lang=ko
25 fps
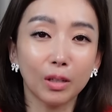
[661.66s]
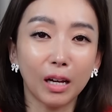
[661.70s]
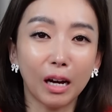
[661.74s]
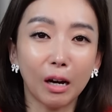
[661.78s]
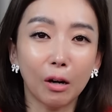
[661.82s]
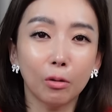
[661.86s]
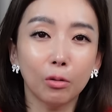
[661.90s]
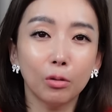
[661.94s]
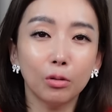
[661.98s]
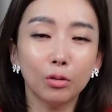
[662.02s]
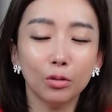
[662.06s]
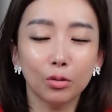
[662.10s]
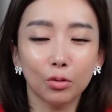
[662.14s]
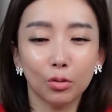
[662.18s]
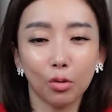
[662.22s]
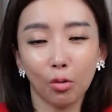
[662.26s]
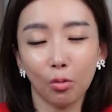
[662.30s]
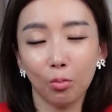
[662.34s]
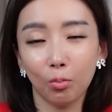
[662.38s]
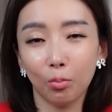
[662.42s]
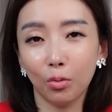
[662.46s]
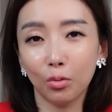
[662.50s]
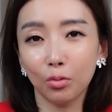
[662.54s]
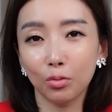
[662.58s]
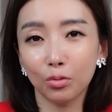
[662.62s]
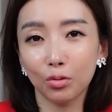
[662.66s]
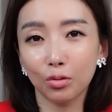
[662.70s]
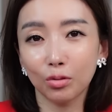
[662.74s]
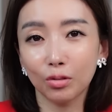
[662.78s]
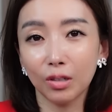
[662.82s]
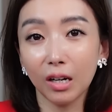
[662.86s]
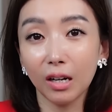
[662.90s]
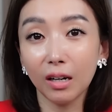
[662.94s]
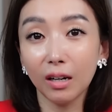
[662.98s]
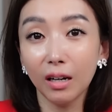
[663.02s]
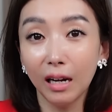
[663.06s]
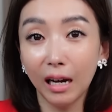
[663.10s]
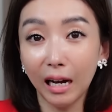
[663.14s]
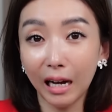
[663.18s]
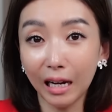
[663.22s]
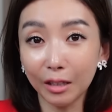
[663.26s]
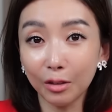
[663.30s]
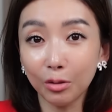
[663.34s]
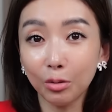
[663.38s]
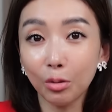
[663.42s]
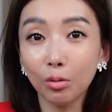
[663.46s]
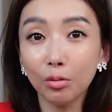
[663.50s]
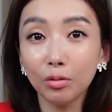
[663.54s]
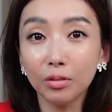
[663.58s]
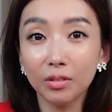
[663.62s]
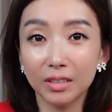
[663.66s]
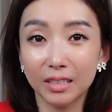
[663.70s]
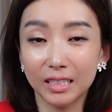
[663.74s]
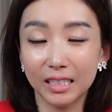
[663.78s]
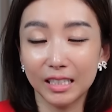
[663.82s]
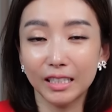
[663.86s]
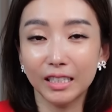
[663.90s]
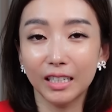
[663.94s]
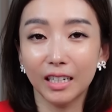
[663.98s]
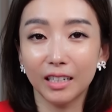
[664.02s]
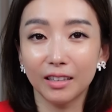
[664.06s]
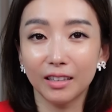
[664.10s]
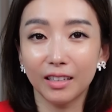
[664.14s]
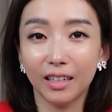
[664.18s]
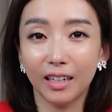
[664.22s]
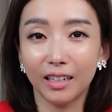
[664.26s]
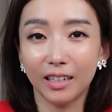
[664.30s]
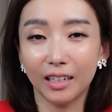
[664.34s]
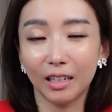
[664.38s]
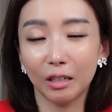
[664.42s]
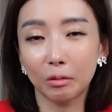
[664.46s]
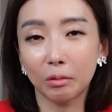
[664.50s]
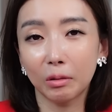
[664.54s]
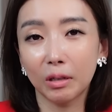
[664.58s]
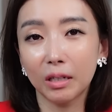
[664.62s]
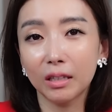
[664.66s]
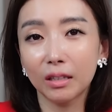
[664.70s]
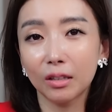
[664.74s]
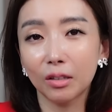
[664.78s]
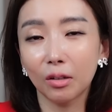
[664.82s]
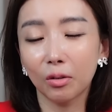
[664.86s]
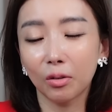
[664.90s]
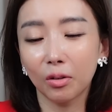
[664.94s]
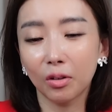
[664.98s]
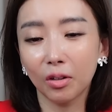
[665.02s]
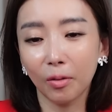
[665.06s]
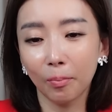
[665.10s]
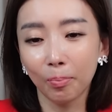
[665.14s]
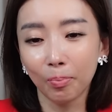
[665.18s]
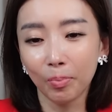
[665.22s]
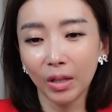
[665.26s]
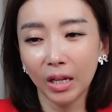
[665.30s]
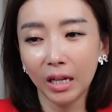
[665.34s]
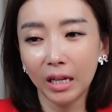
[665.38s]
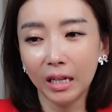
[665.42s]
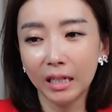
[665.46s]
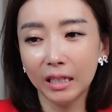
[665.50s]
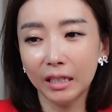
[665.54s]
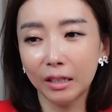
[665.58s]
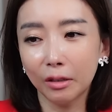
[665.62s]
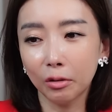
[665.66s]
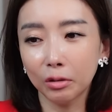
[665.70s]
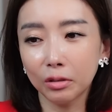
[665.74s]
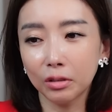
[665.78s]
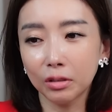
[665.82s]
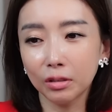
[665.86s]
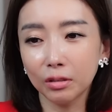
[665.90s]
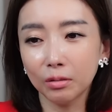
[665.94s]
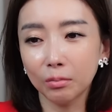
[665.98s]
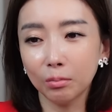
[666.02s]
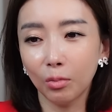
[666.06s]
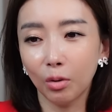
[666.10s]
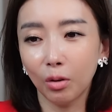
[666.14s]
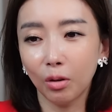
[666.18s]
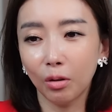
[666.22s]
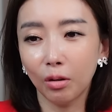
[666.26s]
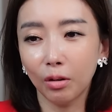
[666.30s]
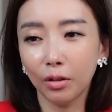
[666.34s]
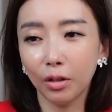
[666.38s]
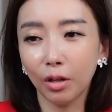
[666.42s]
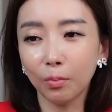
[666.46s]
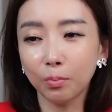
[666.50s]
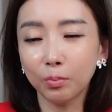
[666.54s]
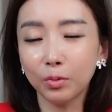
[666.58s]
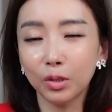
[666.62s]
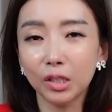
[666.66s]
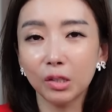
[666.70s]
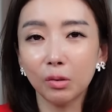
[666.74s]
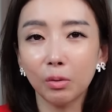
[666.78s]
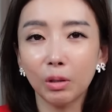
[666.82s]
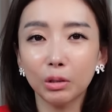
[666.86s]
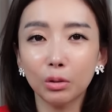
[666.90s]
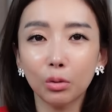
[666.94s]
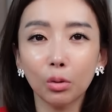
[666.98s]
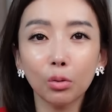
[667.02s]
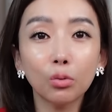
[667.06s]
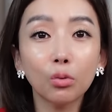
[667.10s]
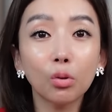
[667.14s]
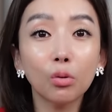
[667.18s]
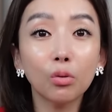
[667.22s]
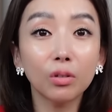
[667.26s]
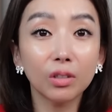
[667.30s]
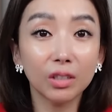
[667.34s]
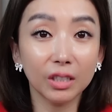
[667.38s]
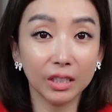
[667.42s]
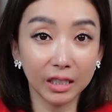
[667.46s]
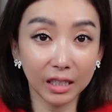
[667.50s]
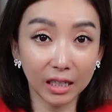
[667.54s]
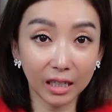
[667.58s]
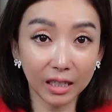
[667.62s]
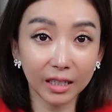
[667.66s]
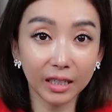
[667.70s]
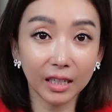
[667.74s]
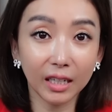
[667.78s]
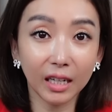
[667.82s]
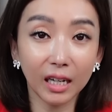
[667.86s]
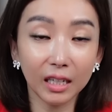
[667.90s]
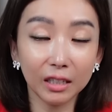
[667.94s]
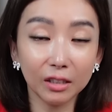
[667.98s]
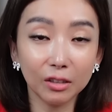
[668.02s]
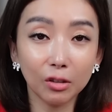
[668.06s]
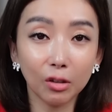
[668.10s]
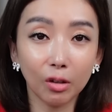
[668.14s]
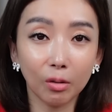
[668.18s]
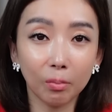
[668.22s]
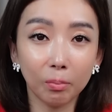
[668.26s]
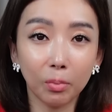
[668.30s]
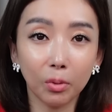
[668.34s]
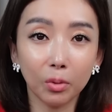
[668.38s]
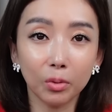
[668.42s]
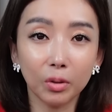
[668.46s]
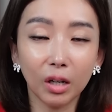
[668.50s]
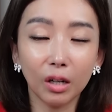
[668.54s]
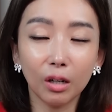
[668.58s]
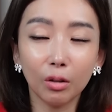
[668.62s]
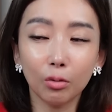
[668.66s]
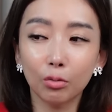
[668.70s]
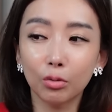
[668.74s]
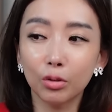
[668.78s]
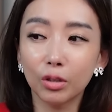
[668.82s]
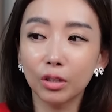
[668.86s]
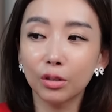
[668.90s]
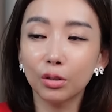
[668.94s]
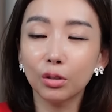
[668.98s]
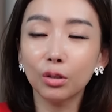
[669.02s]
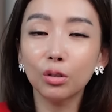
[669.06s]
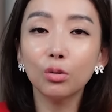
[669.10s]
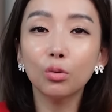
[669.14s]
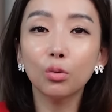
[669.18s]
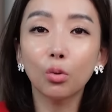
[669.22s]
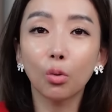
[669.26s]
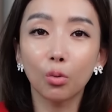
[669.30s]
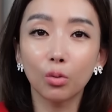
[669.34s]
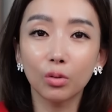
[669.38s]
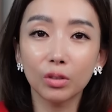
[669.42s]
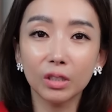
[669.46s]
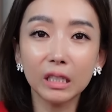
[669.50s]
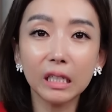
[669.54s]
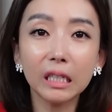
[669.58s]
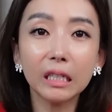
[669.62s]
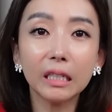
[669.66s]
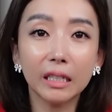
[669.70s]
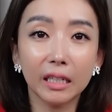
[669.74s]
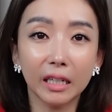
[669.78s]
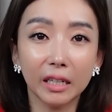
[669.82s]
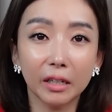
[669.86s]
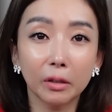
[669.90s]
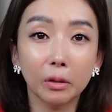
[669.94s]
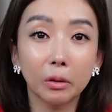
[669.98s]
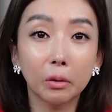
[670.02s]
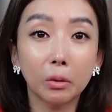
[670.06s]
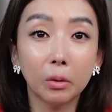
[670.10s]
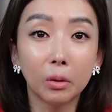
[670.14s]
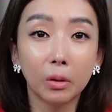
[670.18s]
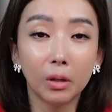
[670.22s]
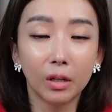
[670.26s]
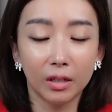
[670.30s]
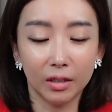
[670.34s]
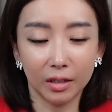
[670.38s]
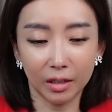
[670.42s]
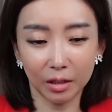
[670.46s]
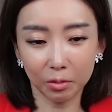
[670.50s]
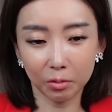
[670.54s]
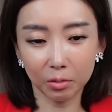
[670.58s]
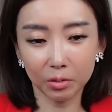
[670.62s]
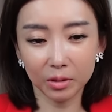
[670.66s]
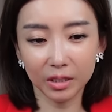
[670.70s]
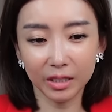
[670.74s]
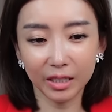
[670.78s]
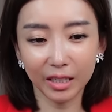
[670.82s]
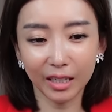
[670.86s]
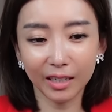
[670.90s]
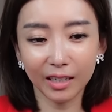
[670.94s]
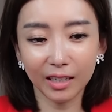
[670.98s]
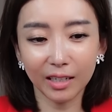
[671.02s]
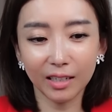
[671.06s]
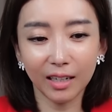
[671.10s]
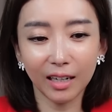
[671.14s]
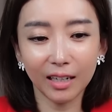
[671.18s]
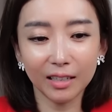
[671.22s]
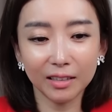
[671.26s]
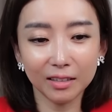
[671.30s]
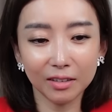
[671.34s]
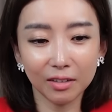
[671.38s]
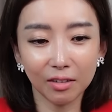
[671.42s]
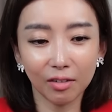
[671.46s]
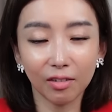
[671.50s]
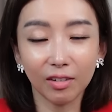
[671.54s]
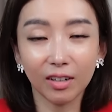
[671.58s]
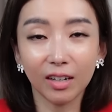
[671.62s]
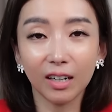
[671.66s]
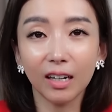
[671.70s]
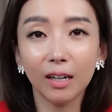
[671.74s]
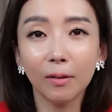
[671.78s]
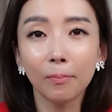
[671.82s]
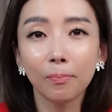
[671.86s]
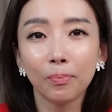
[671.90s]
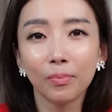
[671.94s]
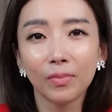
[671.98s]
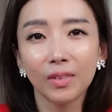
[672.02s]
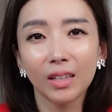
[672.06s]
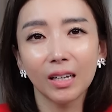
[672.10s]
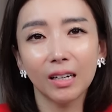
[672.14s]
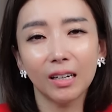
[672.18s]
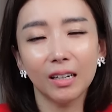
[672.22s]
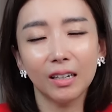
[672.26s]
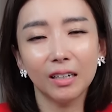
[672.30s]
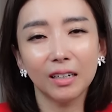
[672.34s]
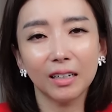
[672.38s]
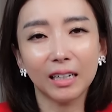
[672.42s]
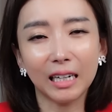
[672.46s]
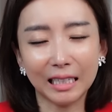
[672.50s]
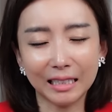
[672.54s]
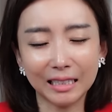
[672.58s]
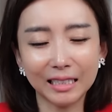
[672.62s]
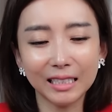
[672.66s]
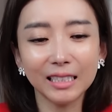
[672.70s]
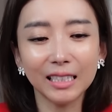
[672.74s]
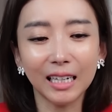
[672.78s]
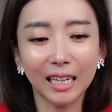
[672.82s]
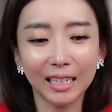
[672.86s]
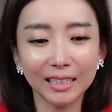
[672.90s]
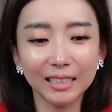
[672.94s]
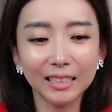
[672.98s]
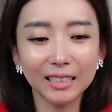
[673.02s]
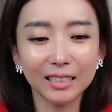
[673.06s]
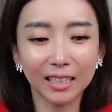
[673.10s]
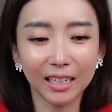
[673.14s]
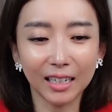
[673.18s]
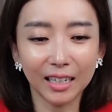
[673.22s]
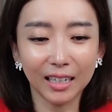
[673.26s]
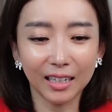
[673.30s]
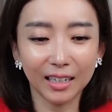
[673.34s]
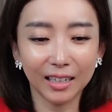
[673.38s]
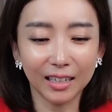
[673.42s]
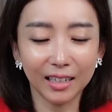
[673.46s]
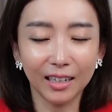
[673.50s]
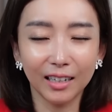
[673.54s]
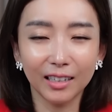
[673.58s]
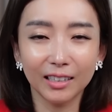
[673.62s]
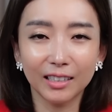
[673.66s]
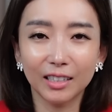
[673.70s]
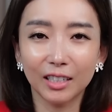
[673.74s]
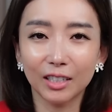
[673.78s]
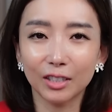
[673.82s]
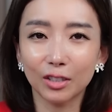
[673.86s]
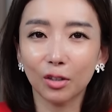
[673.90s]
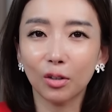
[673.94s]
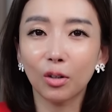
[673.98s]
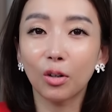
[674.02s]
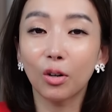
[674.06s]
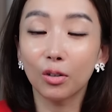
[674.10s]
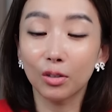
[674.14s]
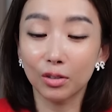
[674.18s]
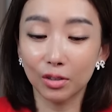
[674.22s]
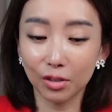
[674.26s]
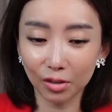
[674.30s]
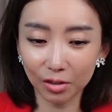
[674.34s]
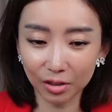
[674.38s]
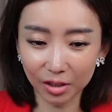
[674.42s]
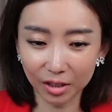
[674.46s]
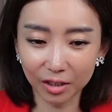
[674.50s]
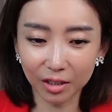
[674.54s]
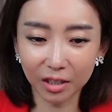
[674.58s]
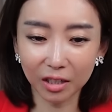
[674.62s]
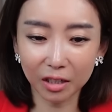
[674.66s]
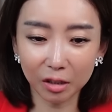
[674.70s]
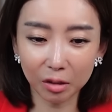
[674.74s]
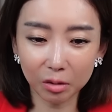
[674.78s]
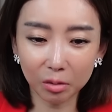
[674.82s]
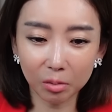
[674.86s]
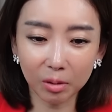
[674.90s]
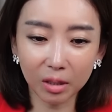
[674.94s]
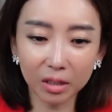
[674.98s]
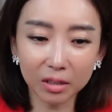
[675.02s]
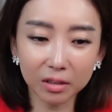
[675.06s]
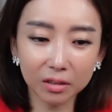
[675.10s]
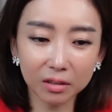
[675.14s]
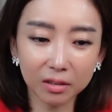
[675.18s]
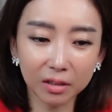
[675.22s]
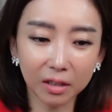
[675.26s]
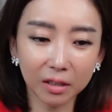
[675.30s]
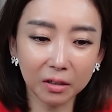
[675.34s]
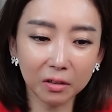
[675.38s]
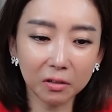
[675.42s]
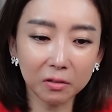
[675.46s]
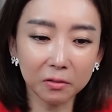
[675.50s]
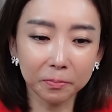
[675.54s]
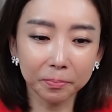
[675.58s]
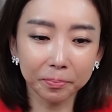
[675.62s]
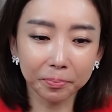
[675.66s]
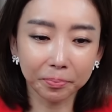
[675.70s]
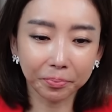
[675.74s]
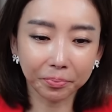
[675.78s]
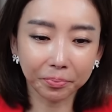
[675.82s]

나온 정봉주가 한동훈을 지지한다라고 했던 것 이것은 뭐 협치와 소통을 이야기하는 것보다 우리는 동색이에요 라고 이야기를 하는 것과 어, 같지 않을까 그래서 걱정이 되기도 하는데요.